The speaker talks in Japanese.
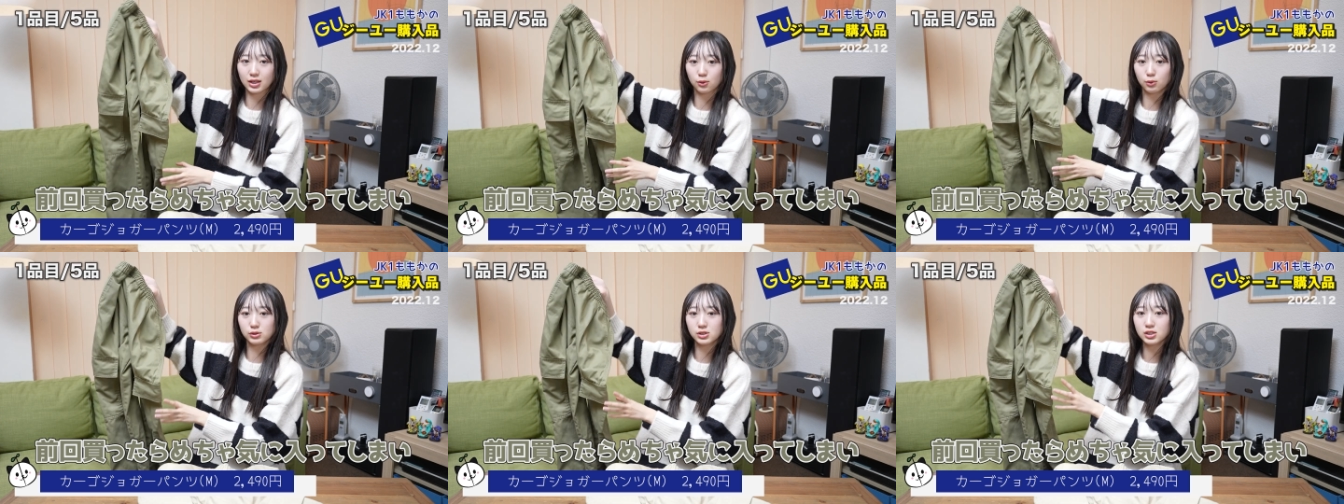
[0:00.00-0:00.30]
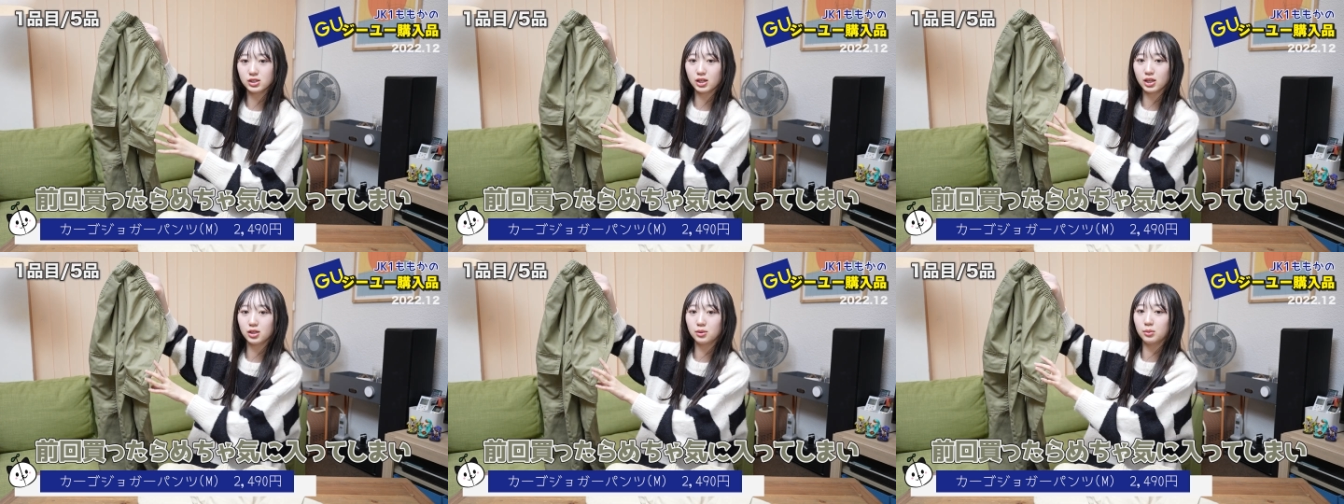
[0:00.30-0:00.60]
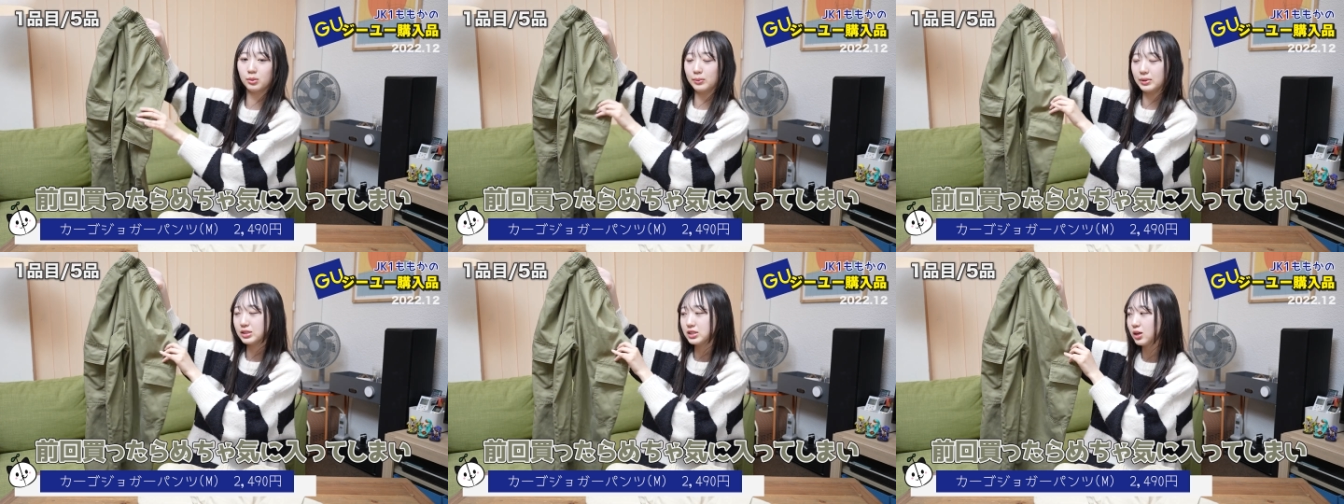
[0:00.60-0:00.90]
個人的に
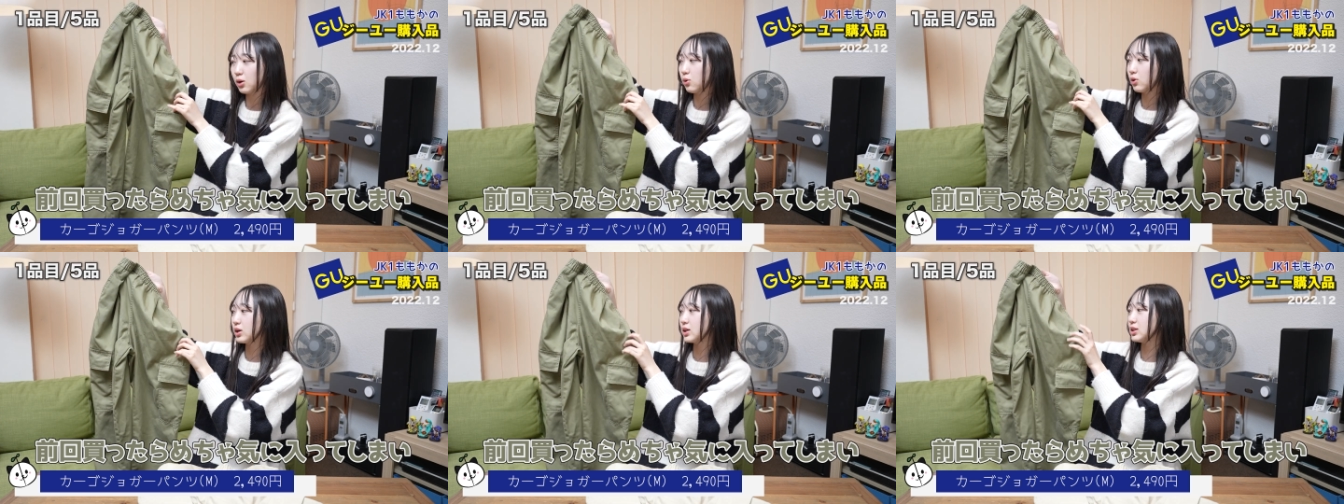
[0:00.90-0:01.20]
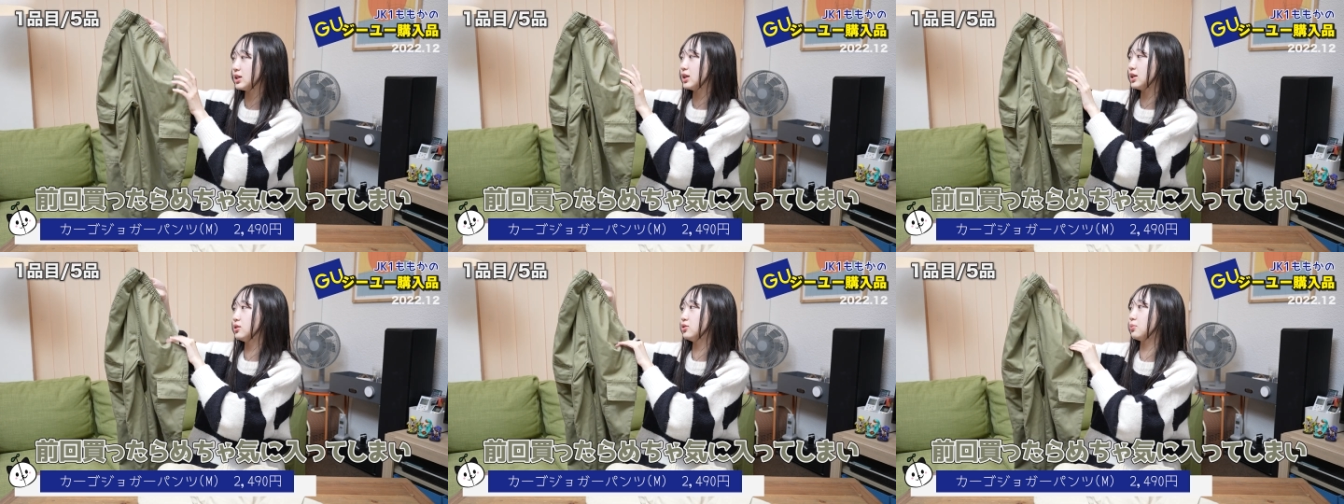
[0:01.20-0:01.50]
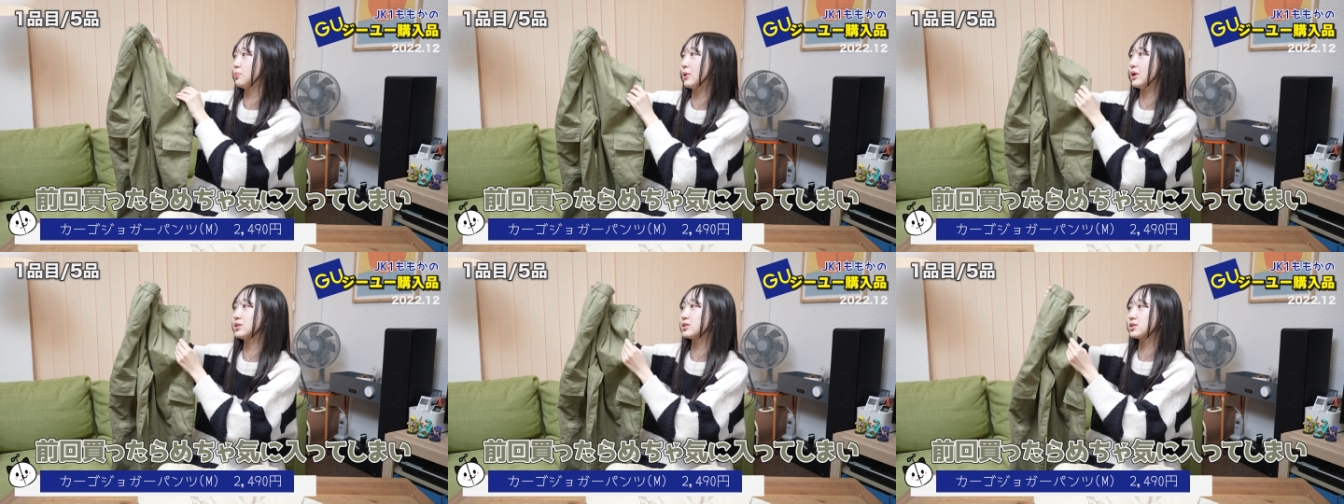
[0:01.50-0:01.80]
もめっちゃお気に入り
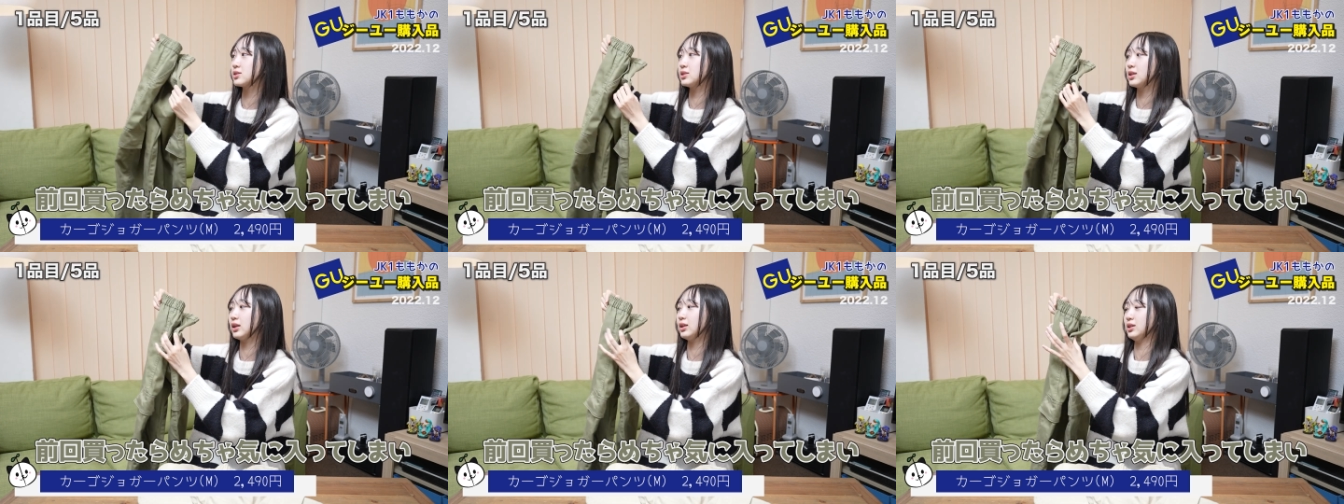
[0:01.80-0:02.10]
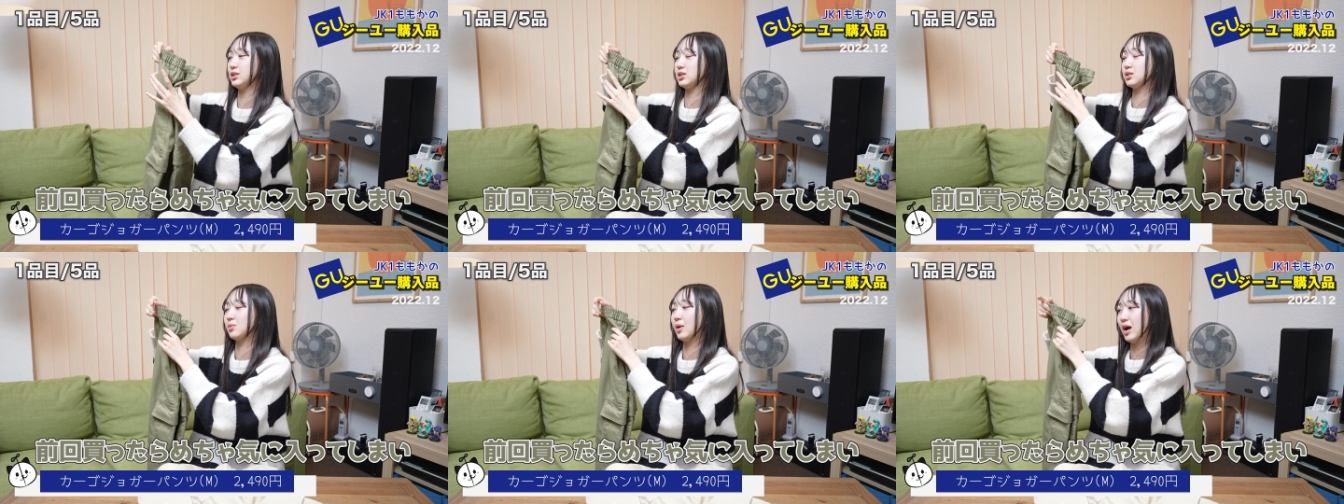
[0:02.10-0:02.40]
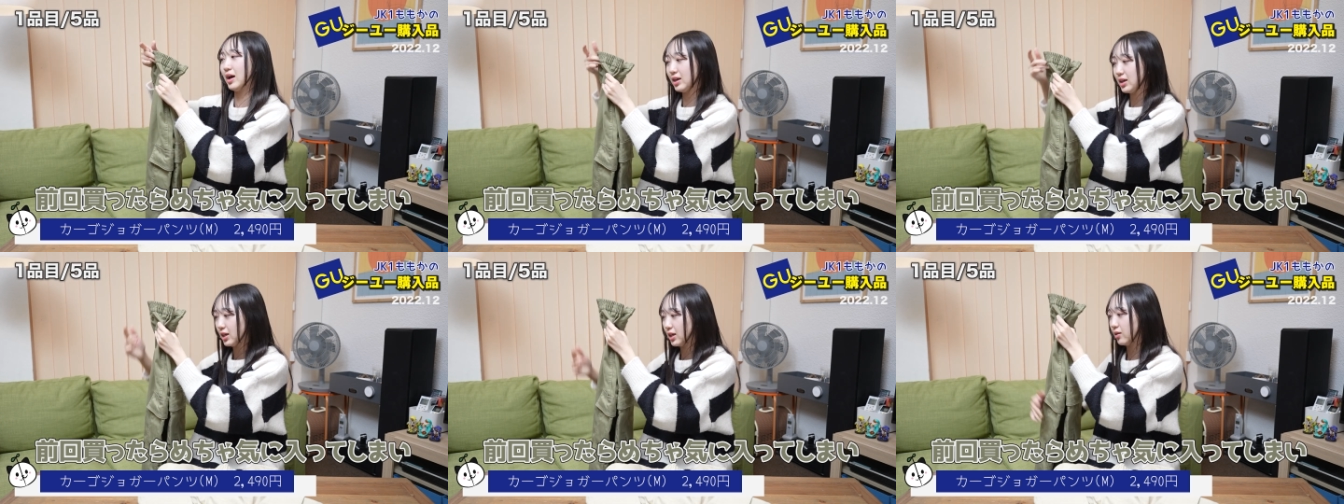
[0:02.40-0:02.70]
のパンツになってし
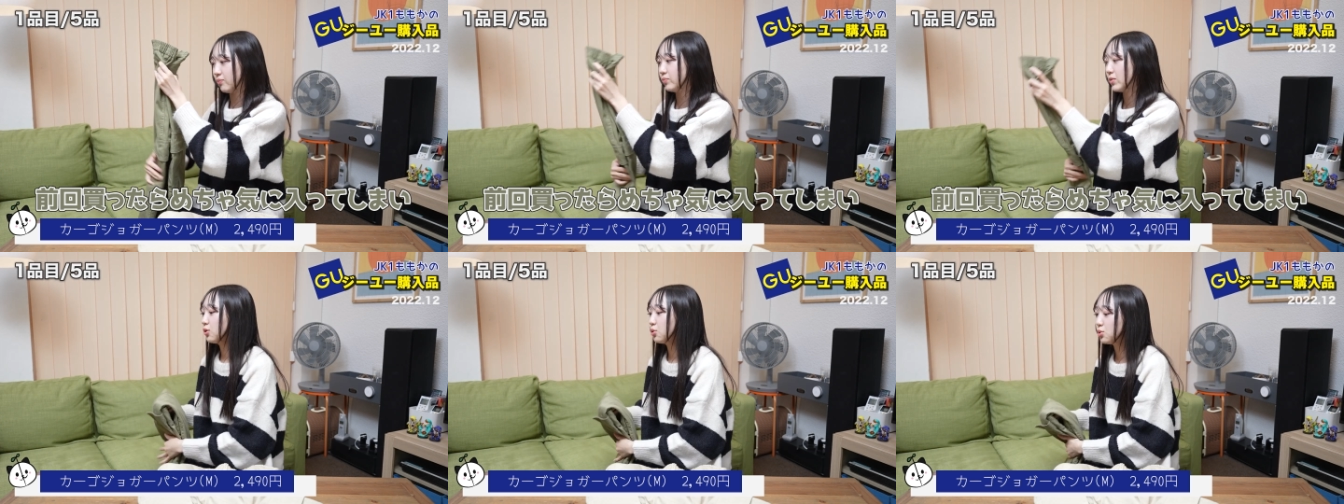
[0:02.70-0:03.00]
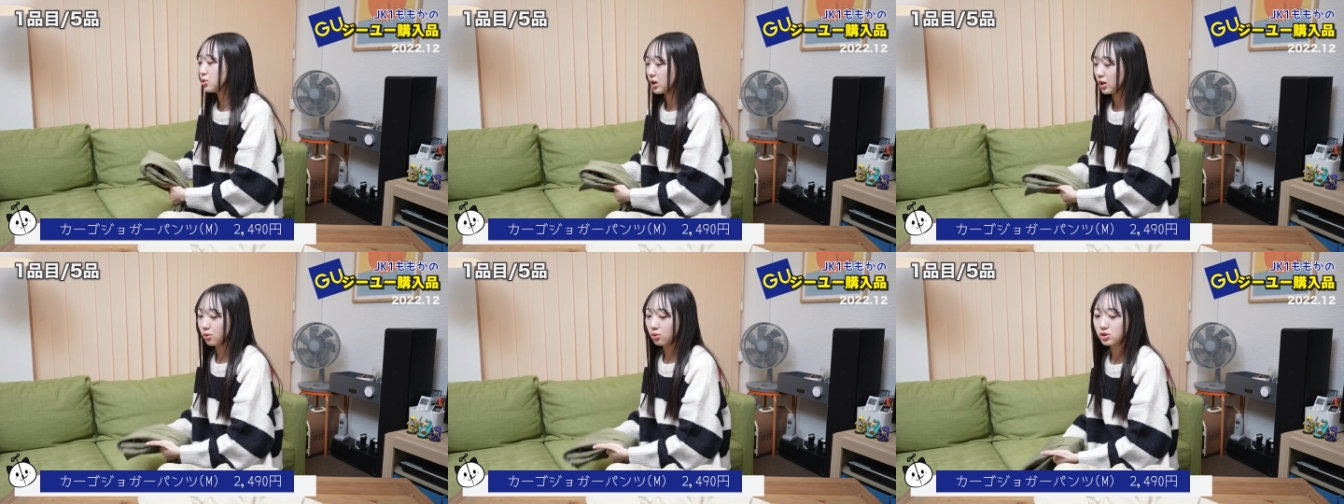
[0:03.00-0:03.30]
まい、今回